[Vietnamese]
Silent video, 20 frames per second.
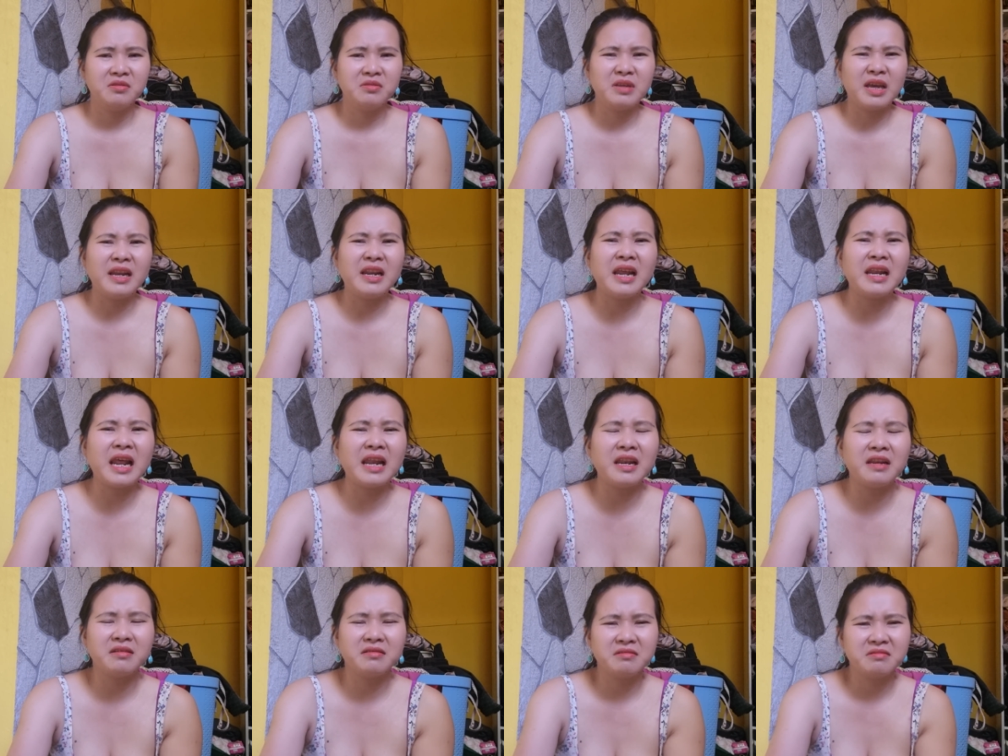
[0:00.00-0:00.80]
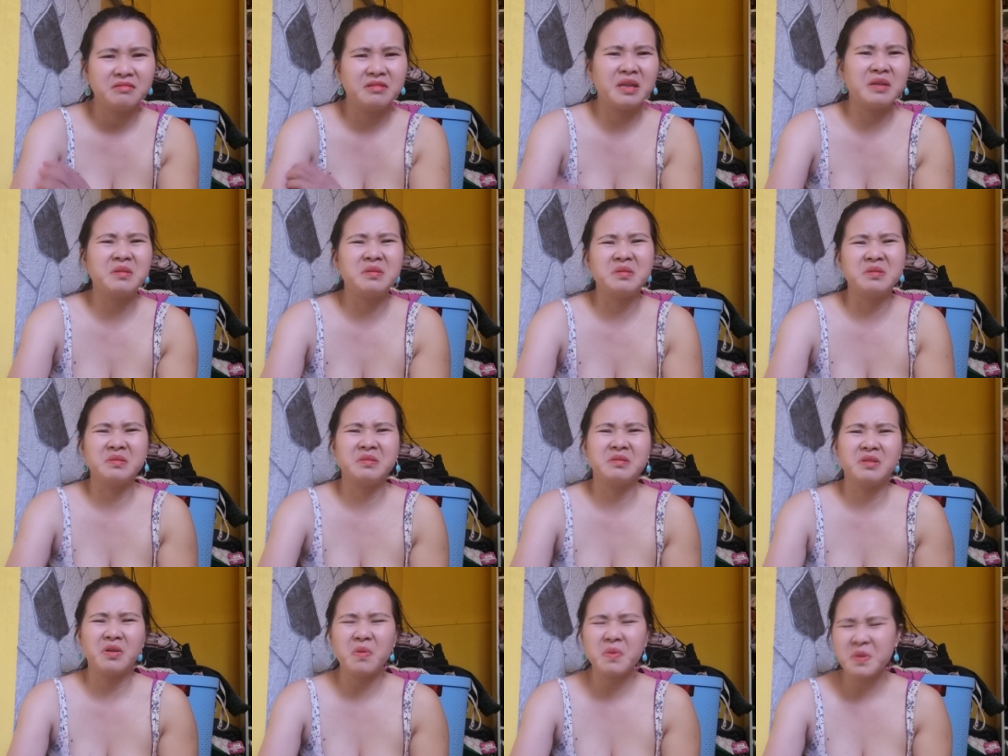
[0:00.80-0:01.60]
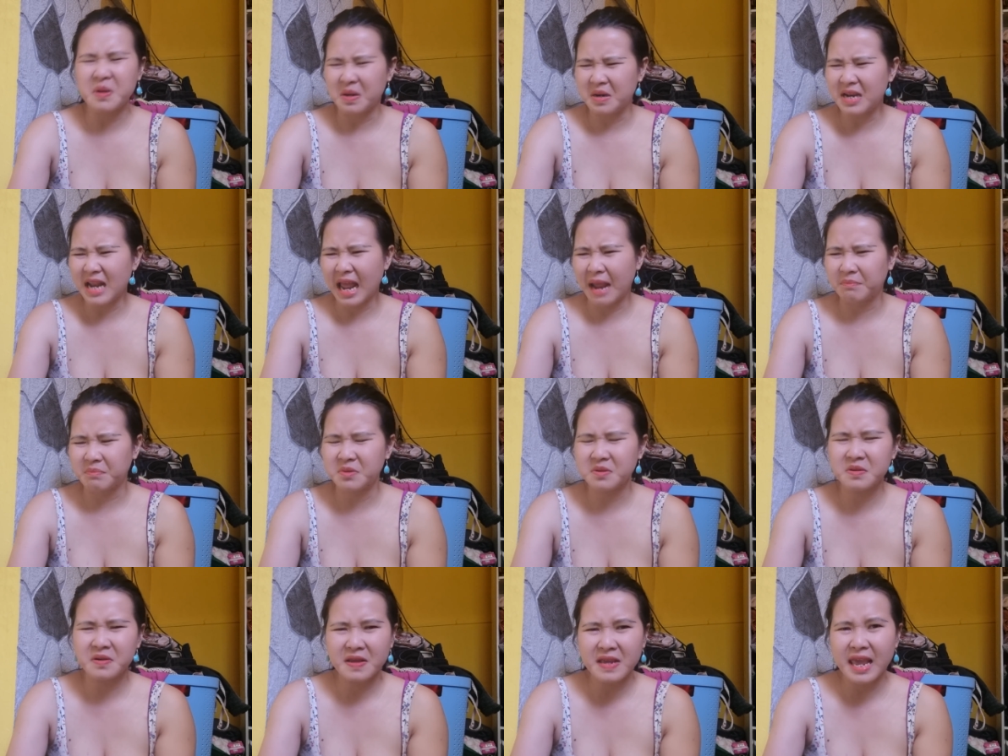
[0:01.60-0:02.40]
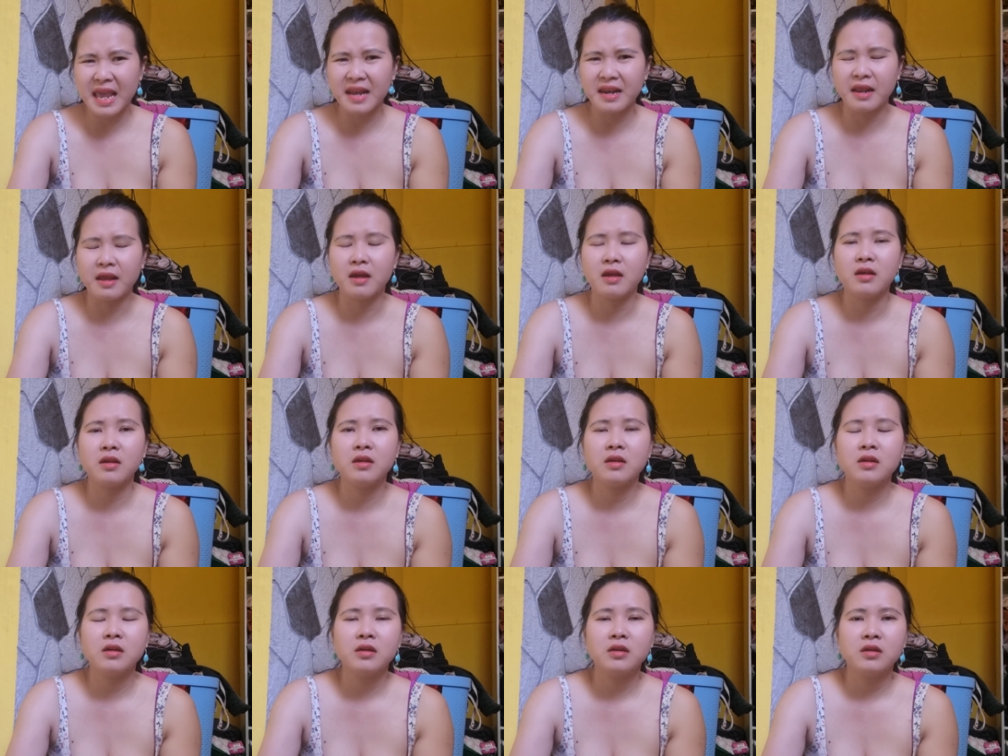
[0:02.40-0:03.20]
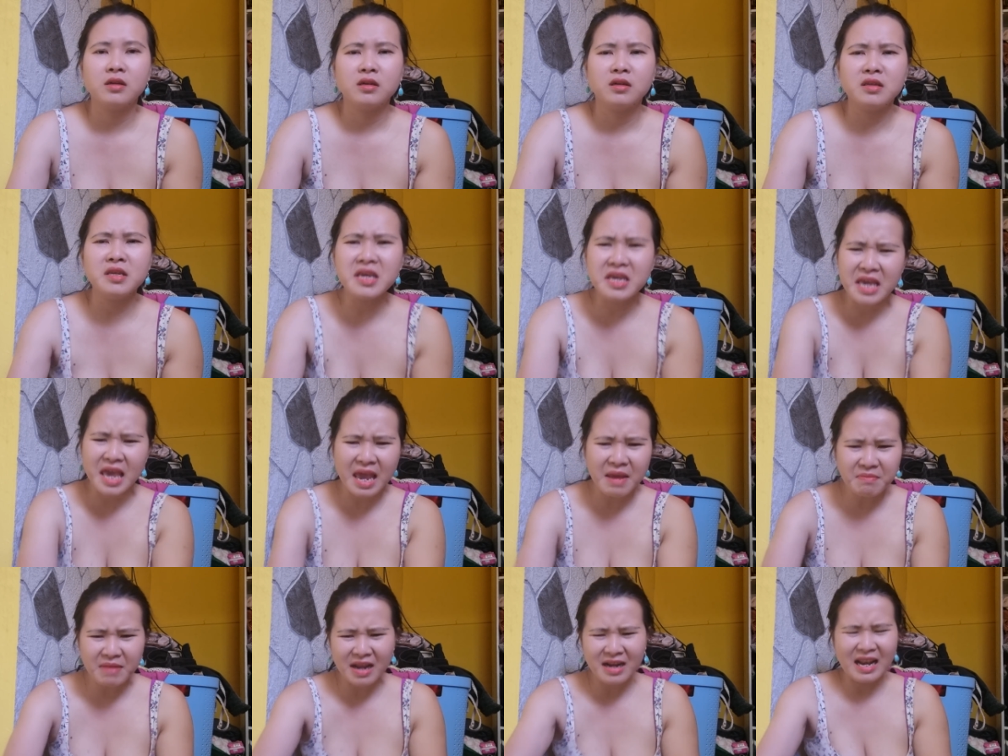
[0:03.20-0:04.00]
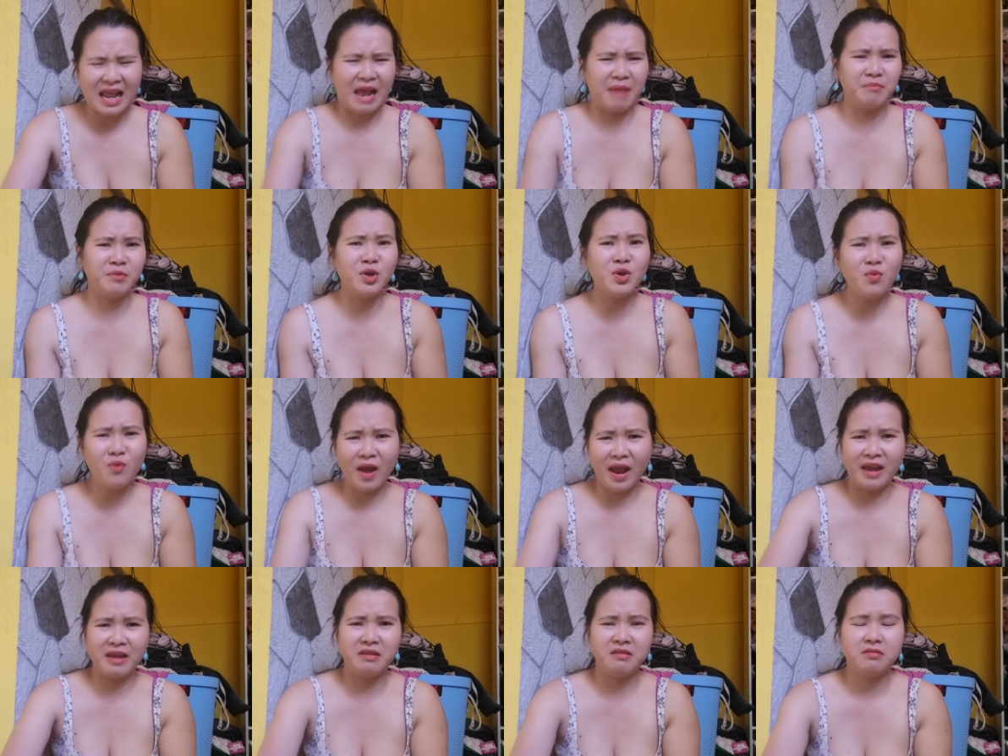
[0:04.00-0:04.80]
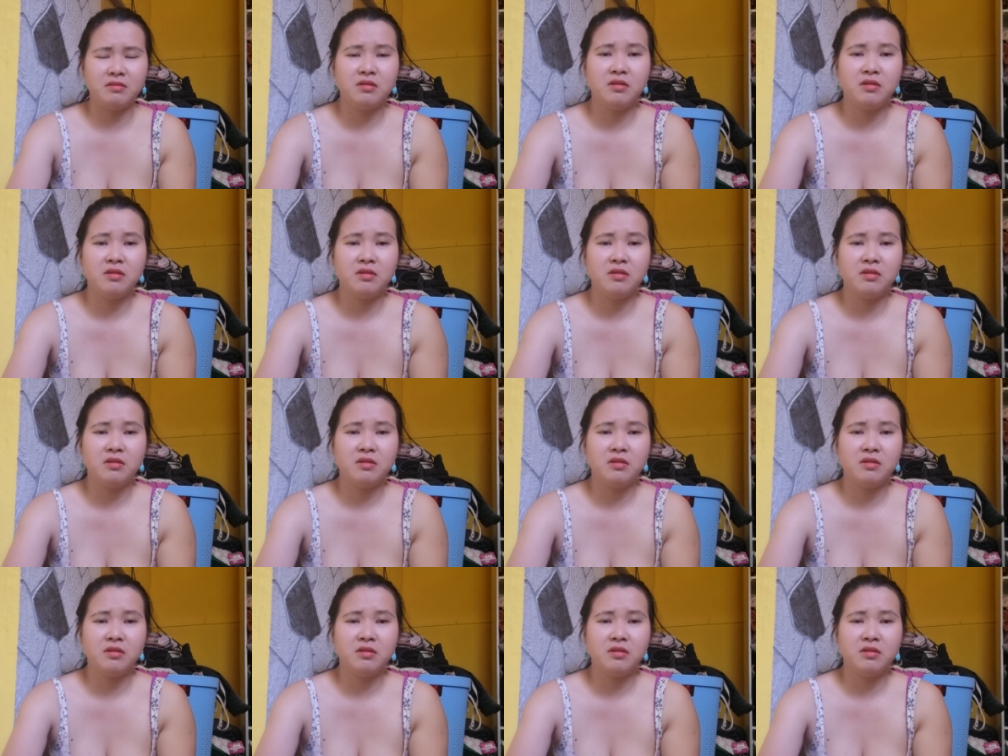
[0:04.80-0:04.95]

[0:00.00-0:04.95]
anh anh anh nói đừng làm nó nghe nè gì em đang làm cái hoài